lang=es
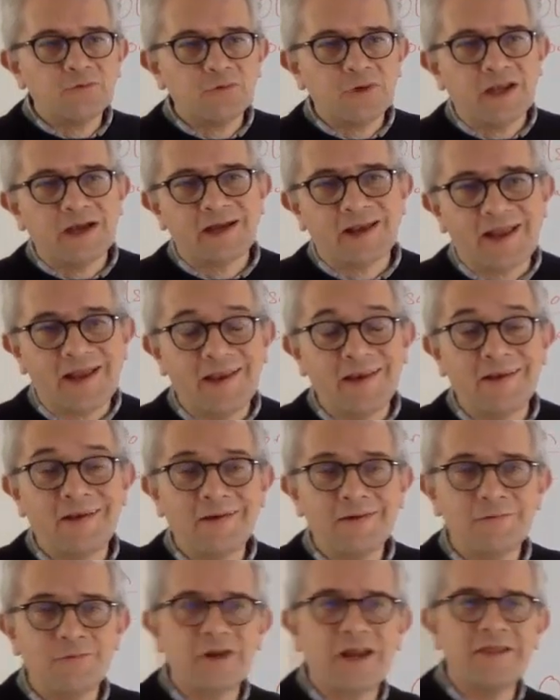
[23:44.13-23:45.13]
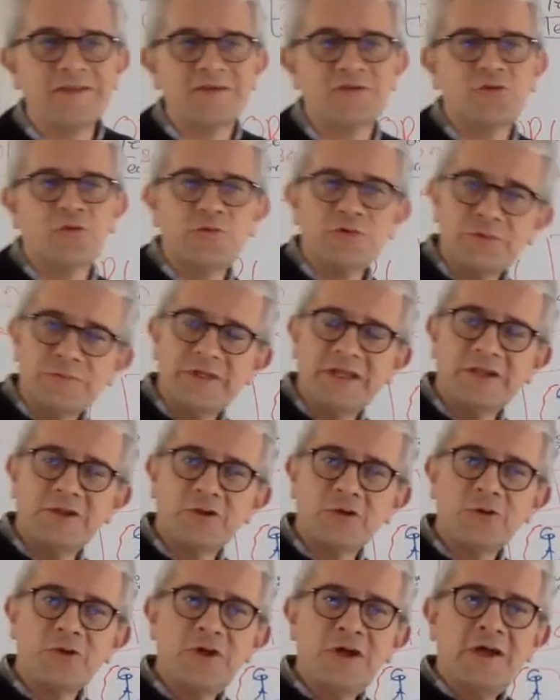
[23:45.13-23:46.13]
gran, un gran
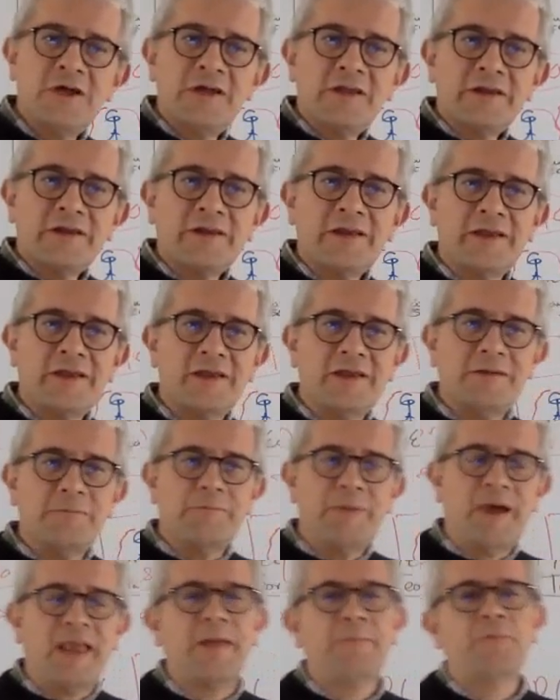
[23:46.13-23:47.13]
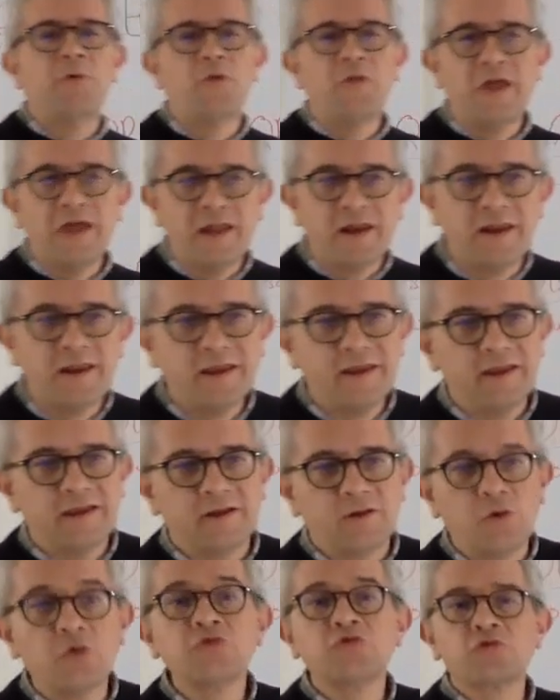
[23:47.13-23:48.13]
descubrimiento para poder
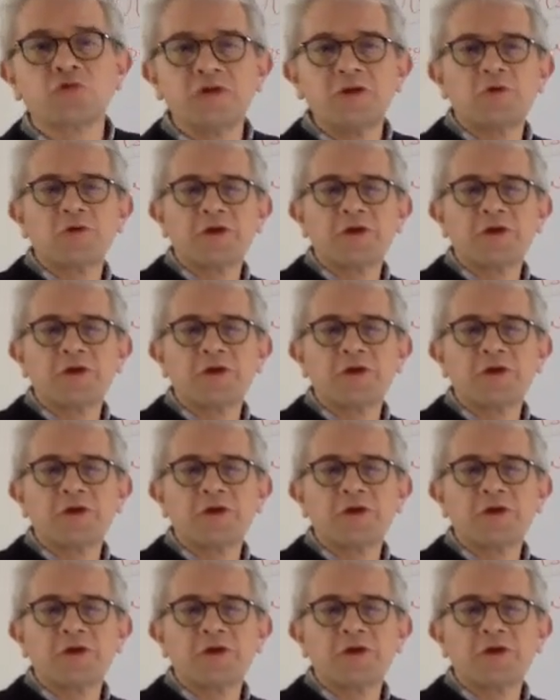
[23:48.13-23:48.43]
construir